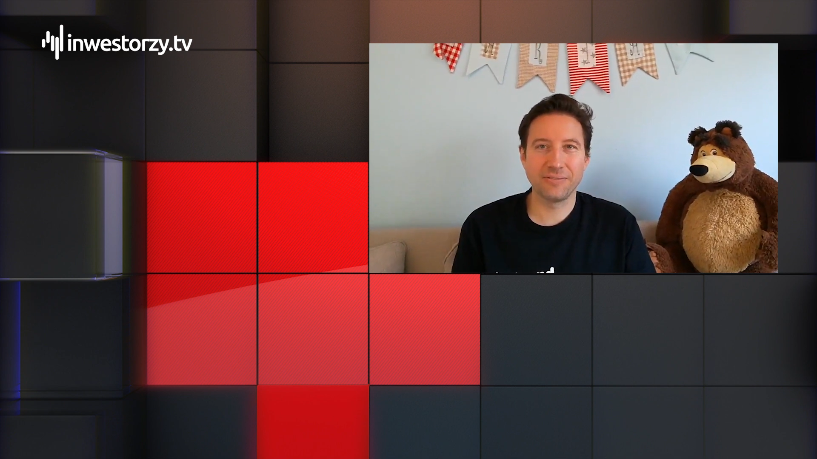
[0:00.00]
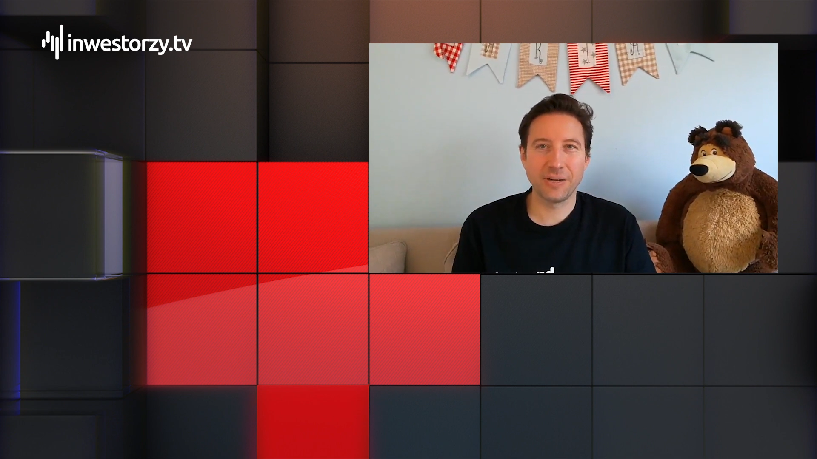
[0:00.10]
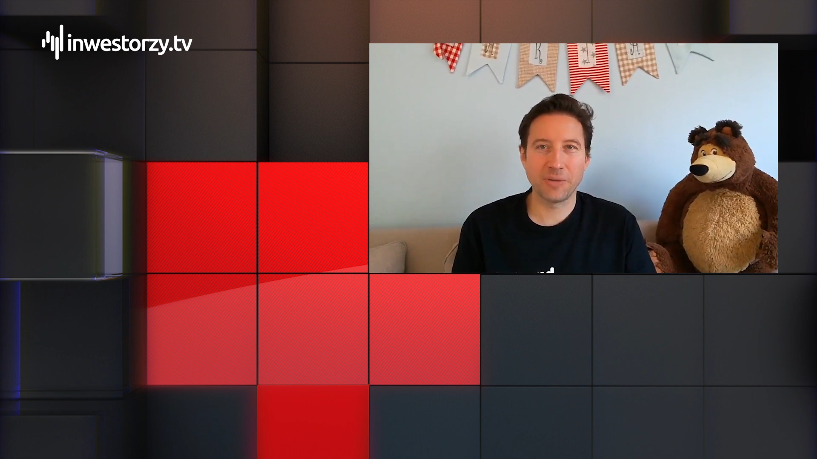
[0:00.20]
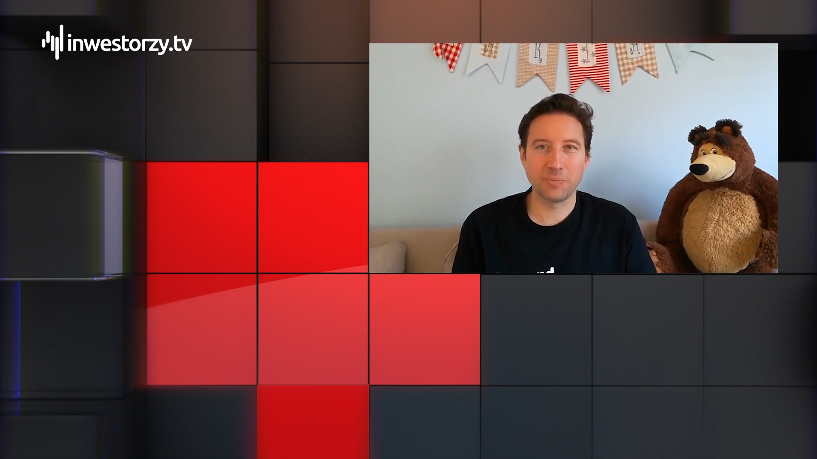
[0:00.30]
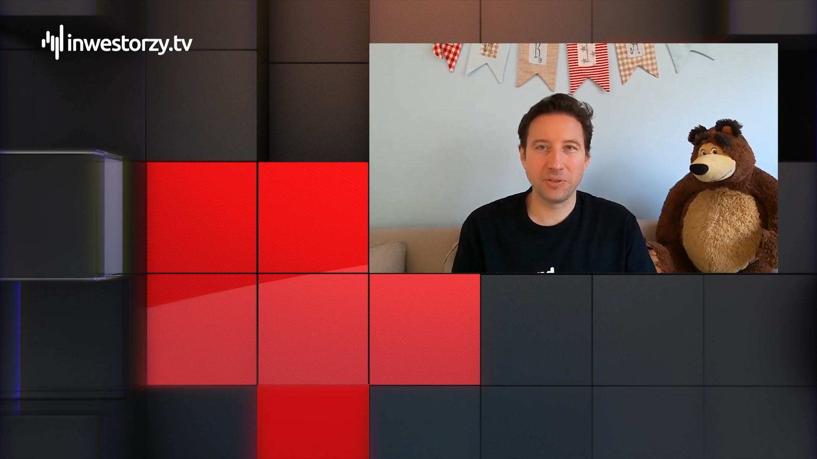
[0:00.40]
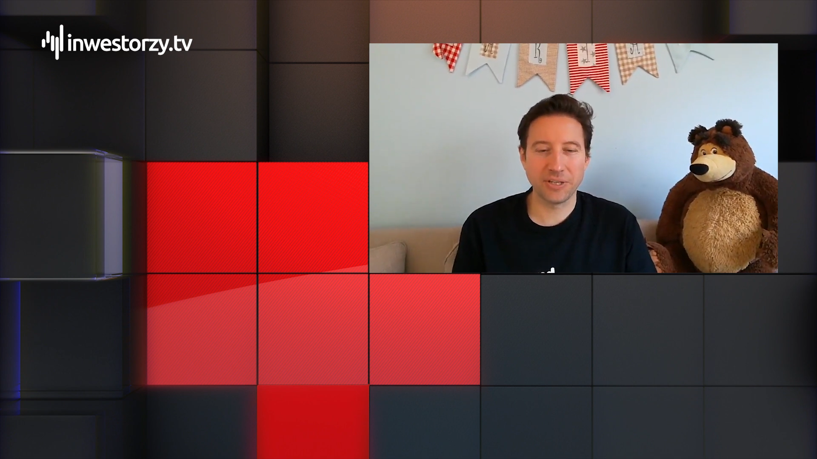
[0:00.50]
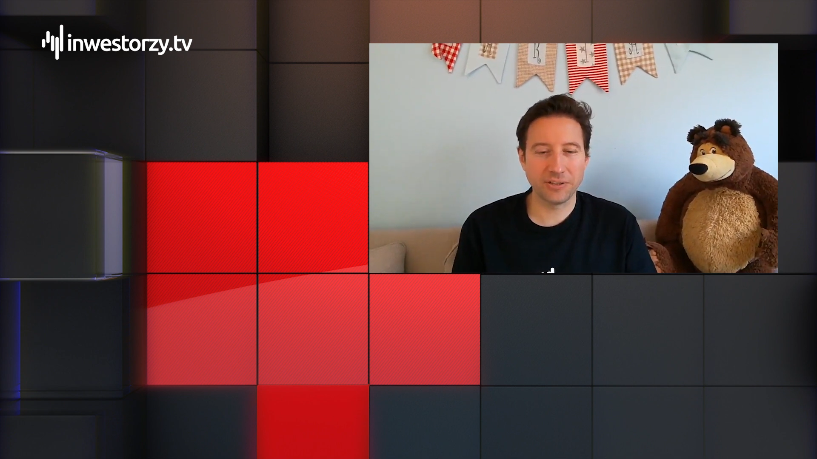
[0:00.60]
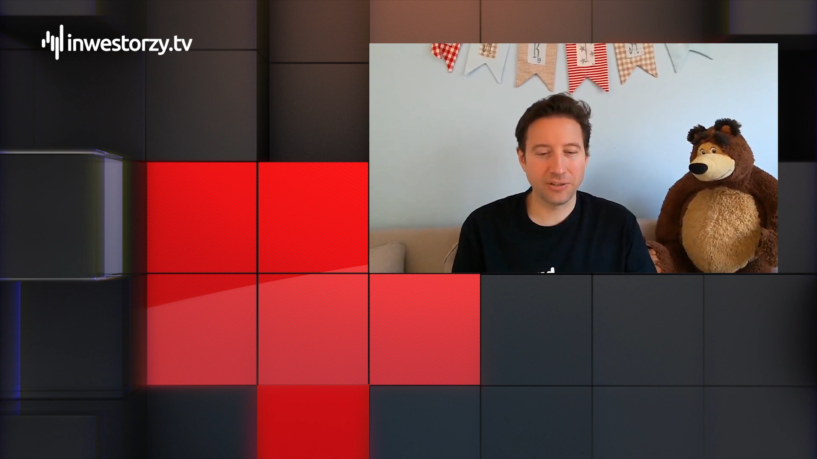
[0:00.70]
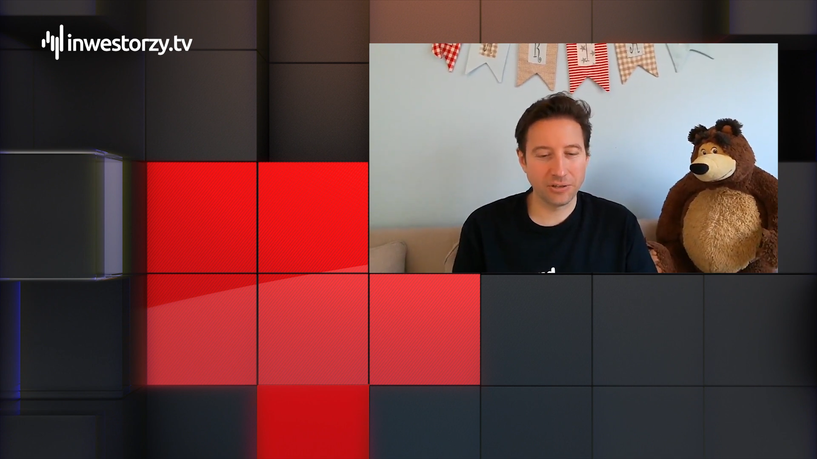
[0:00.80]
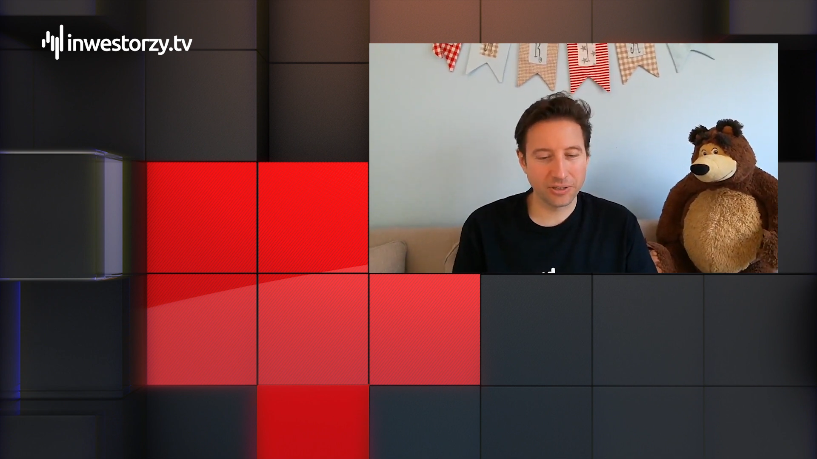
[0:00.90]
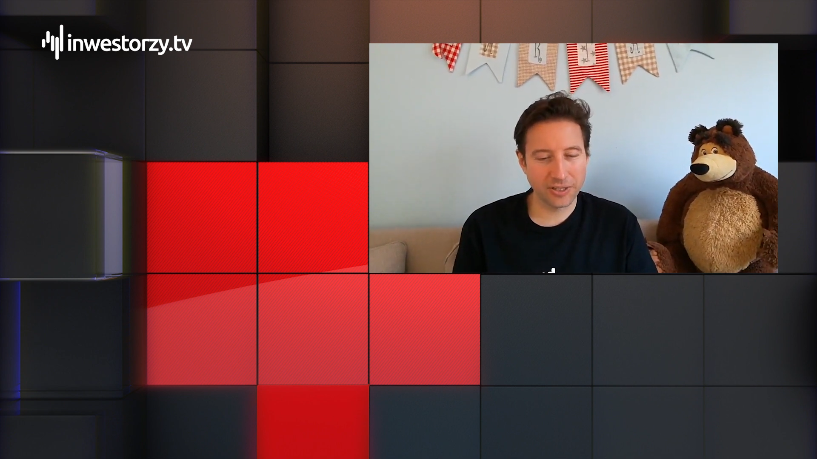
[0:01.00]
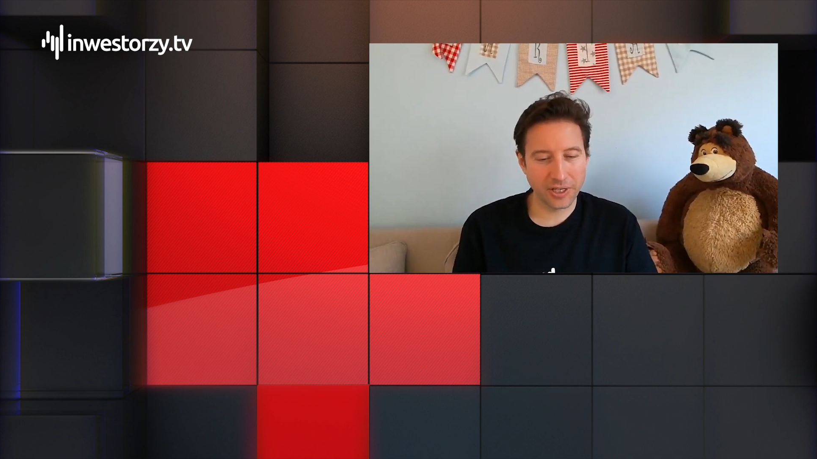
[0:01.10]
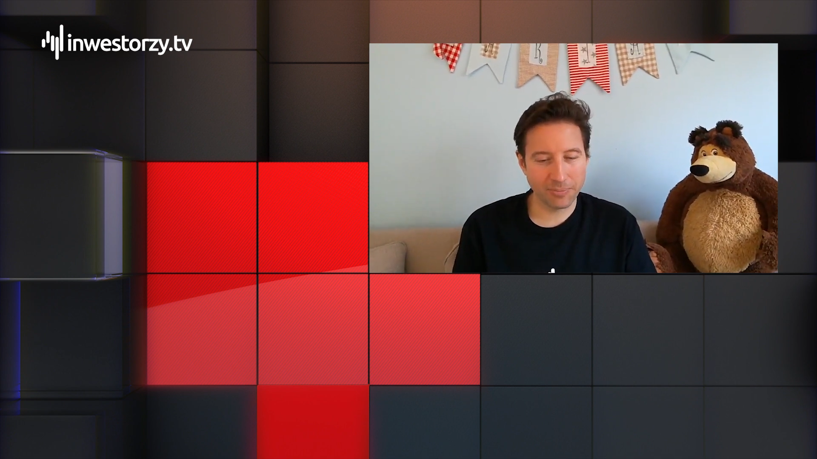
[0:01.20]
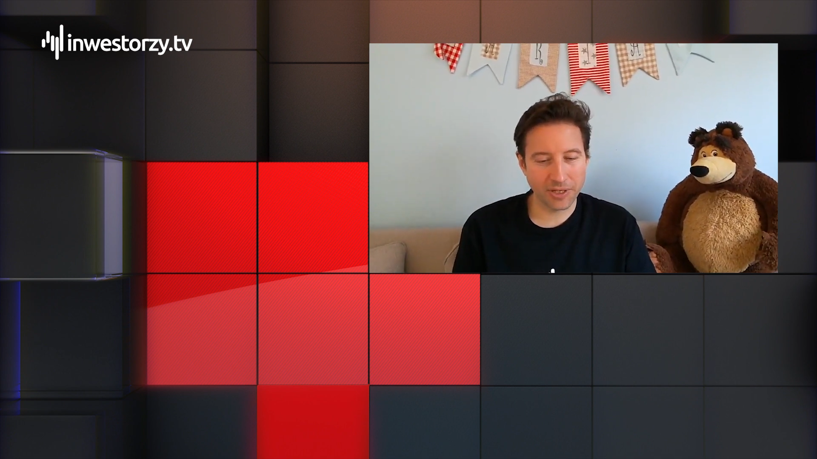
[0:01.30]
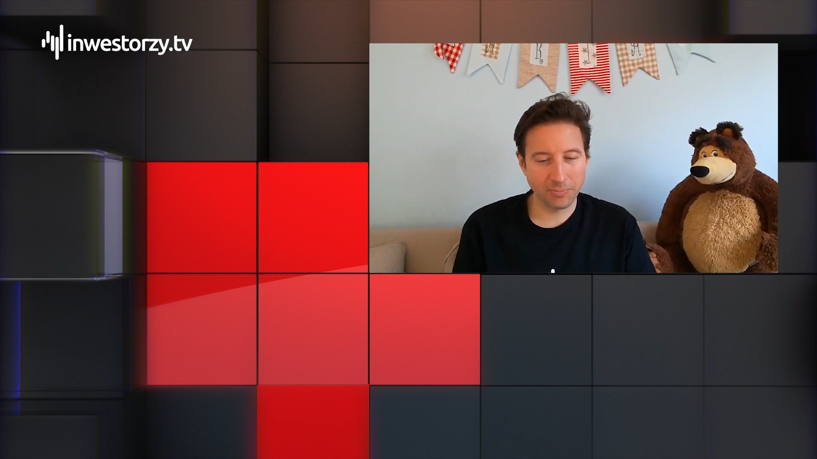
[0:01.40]
w ramach pytań do
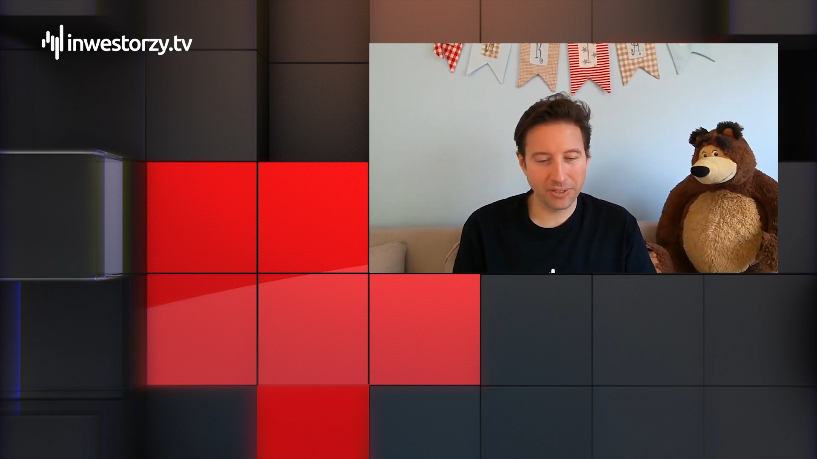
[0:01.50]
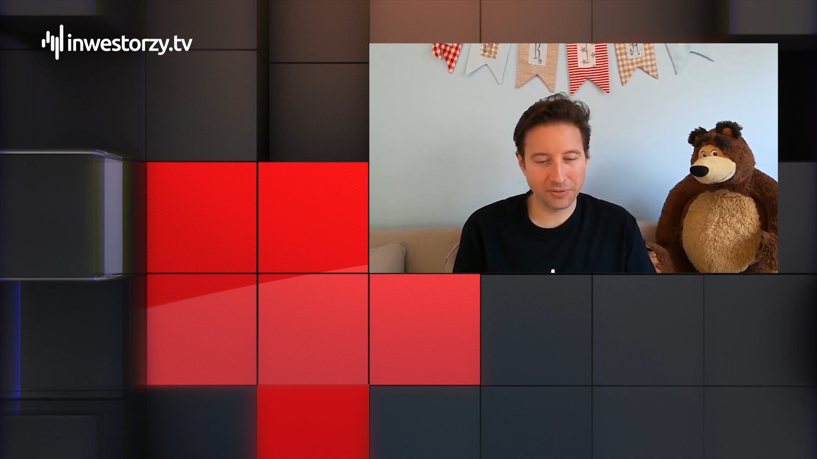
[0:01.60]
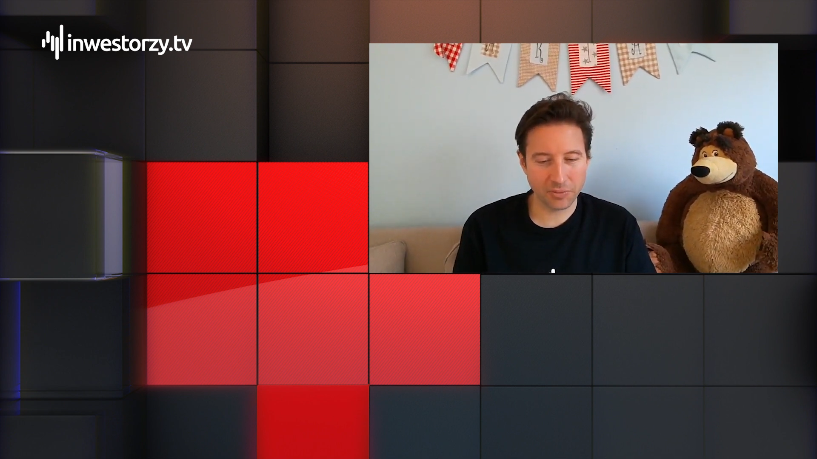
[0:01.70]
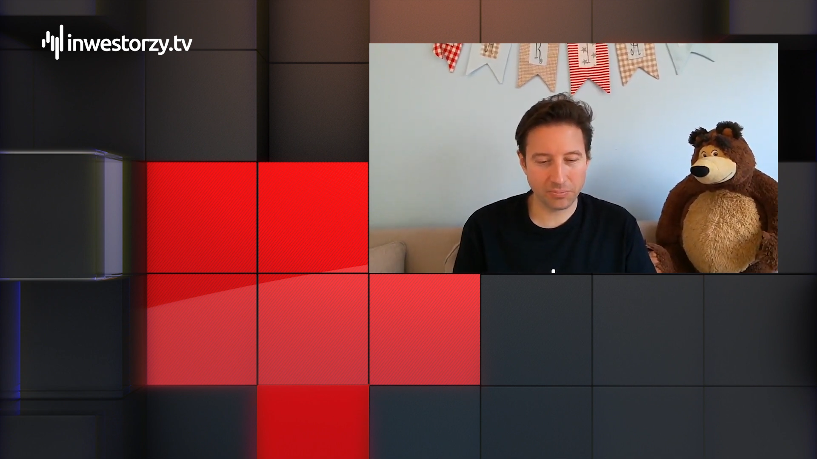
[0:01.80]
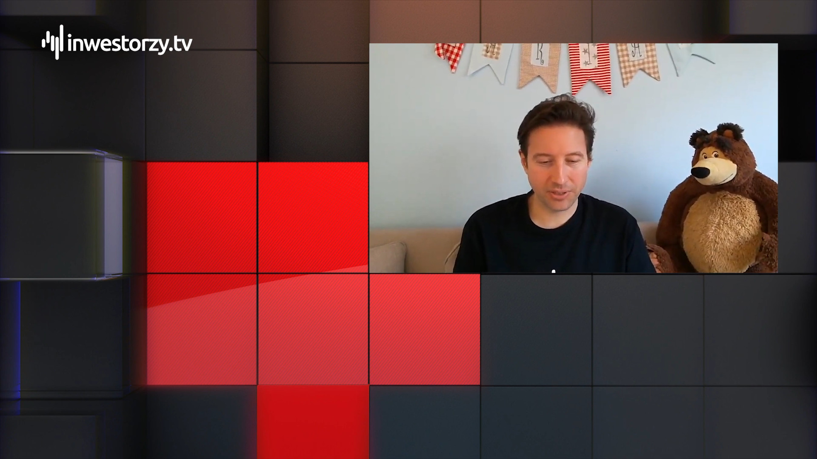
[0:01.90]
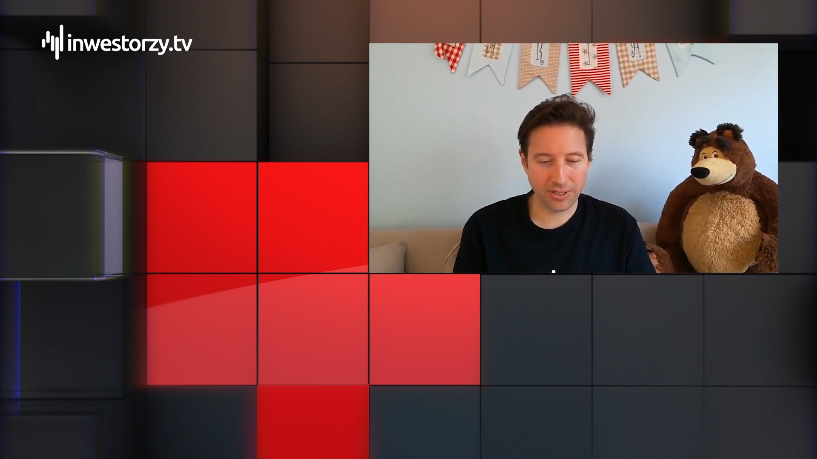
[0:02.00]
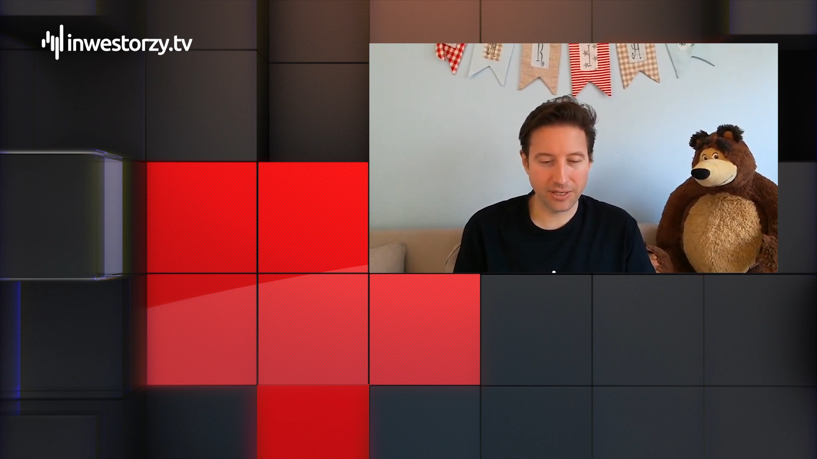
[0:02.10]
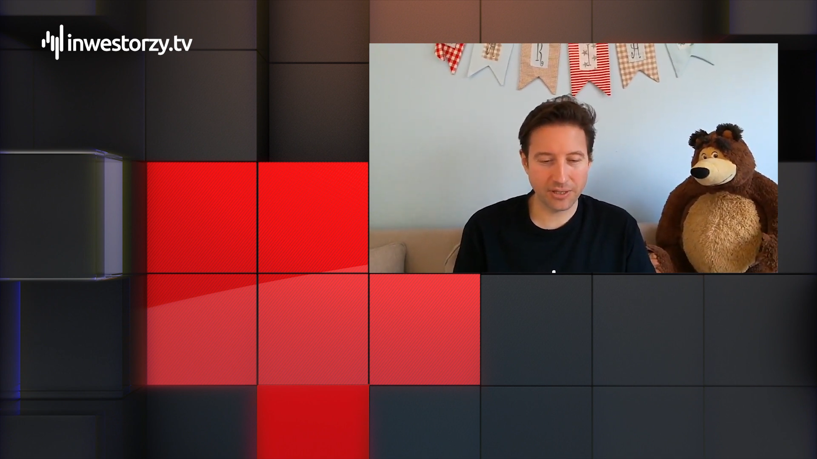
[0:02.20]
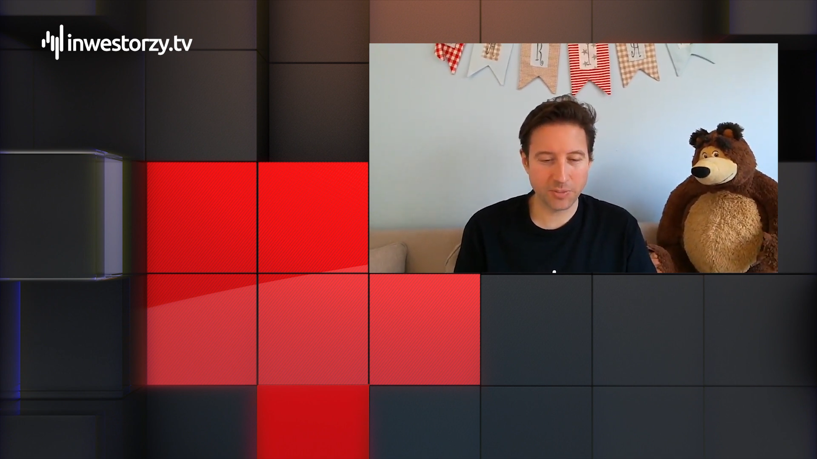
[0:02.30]
Longterma i pierwsze pytanie,